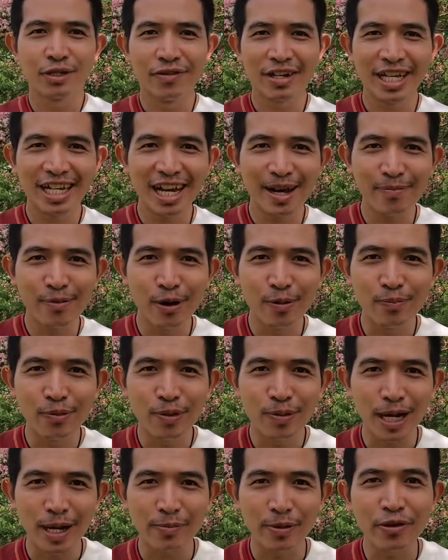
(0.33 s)
วัสดีครับผมพ
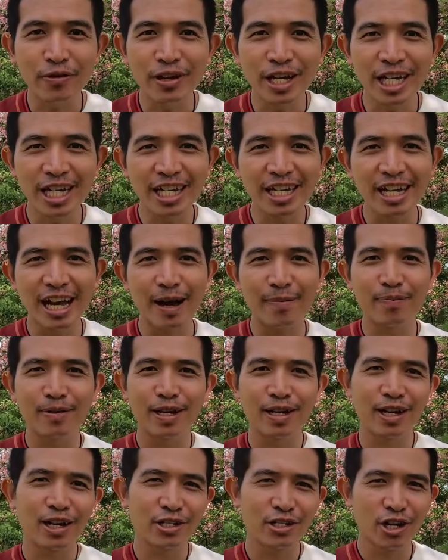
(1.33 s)
บกับพี่วีนะครับ
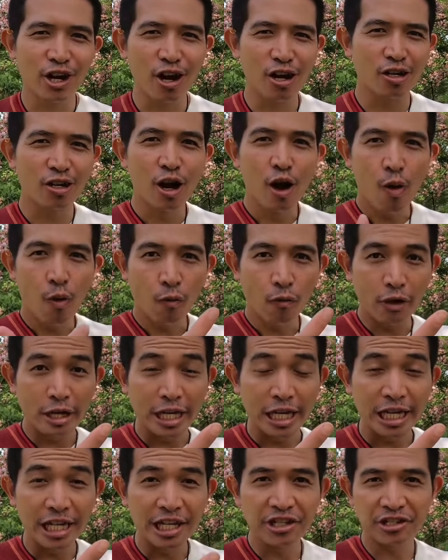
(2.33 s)
แล้วก็ช่อง
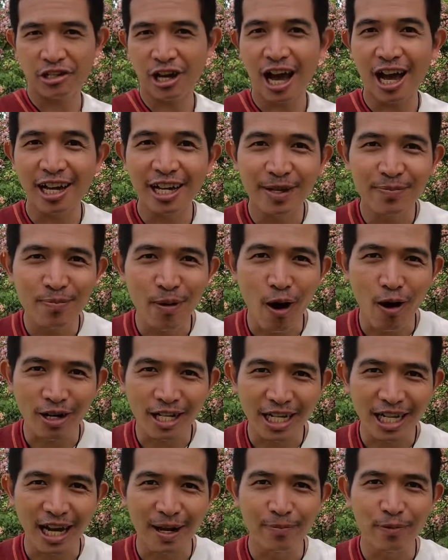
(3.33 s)
วีชัยบล็อก
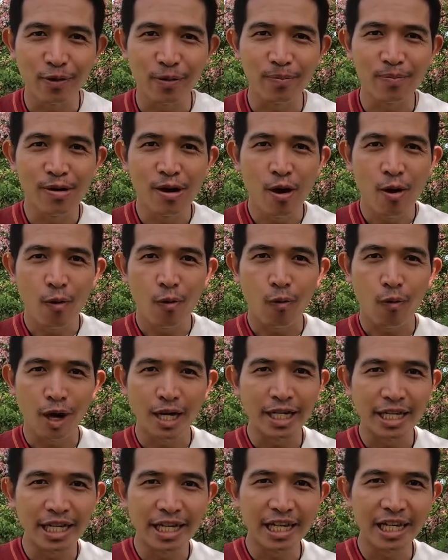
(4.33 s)
นะครับผมวั
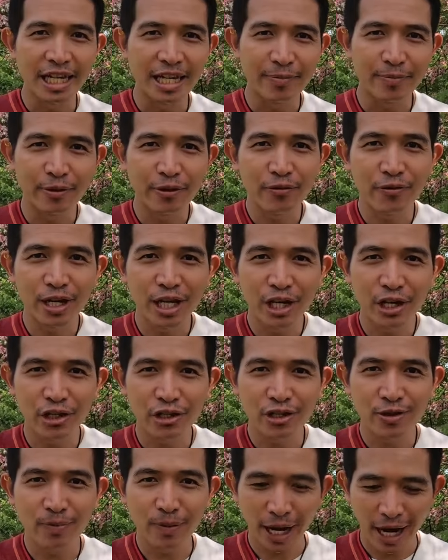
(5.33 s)
นนี้พี่วี
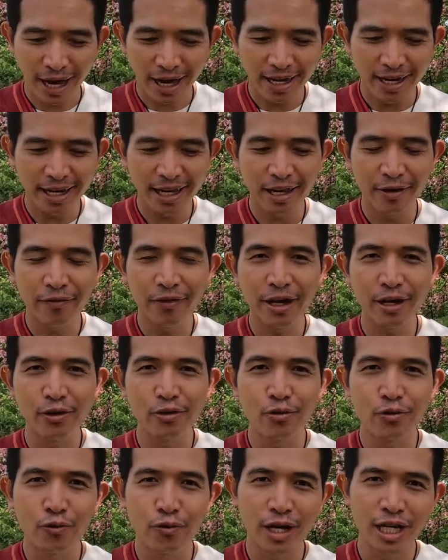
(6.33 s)
จะมารีวิว
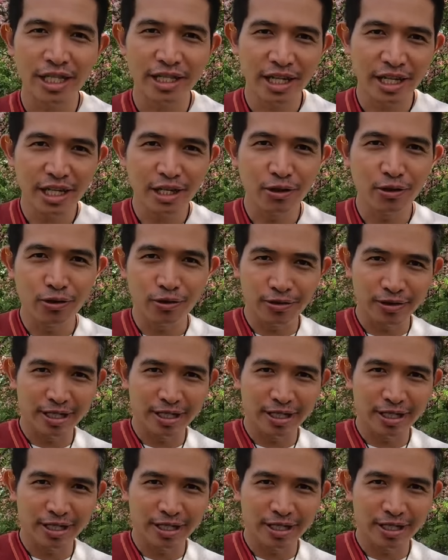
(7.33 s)
วิทยุ